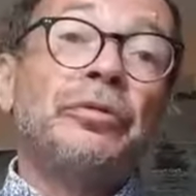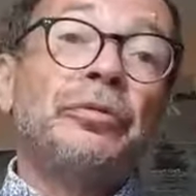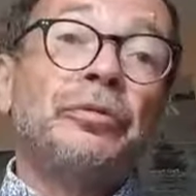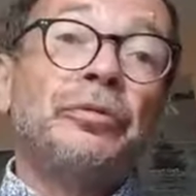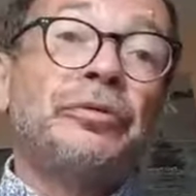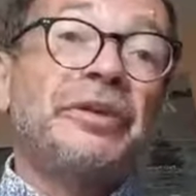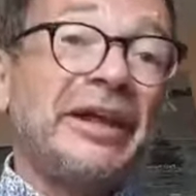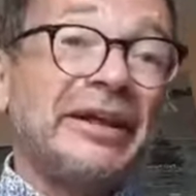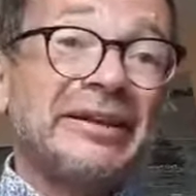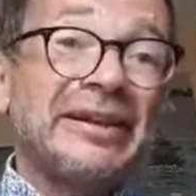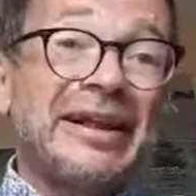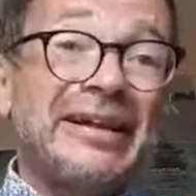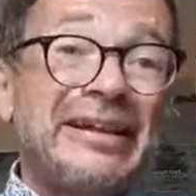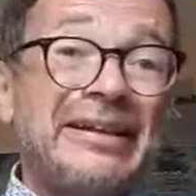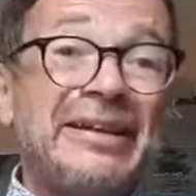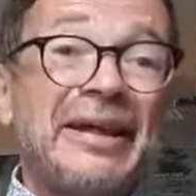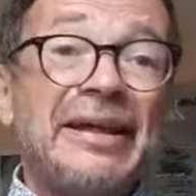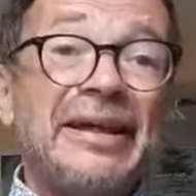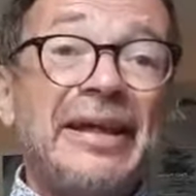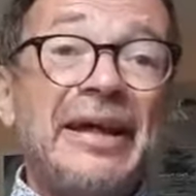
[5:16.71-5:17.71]
du théâtre à
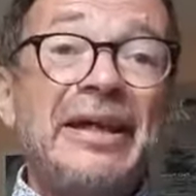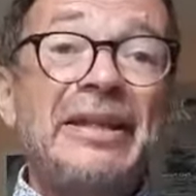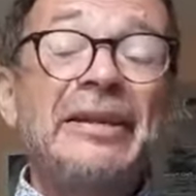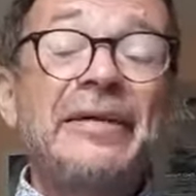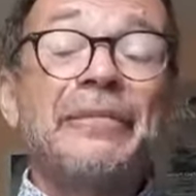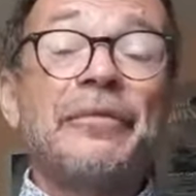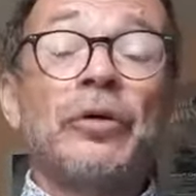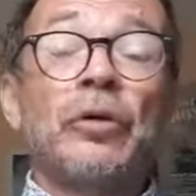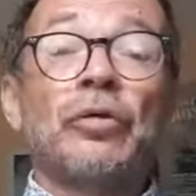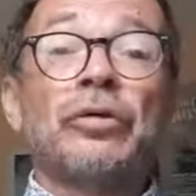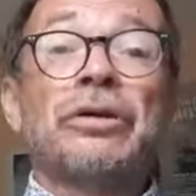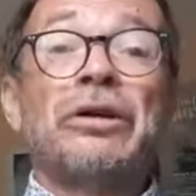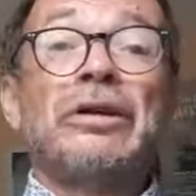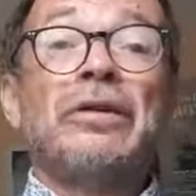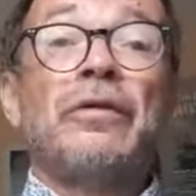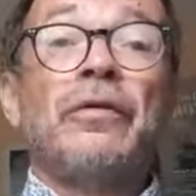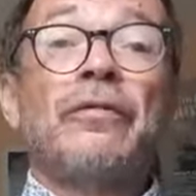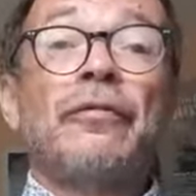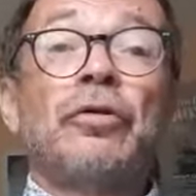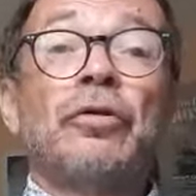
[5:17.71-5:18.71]
l'italienne, donc
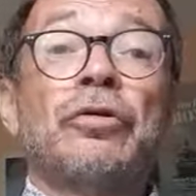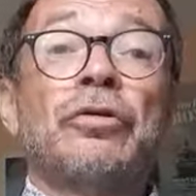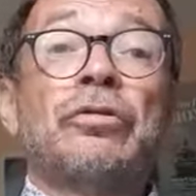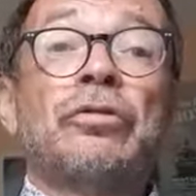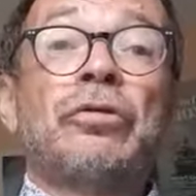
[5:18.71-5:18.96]
il, veut,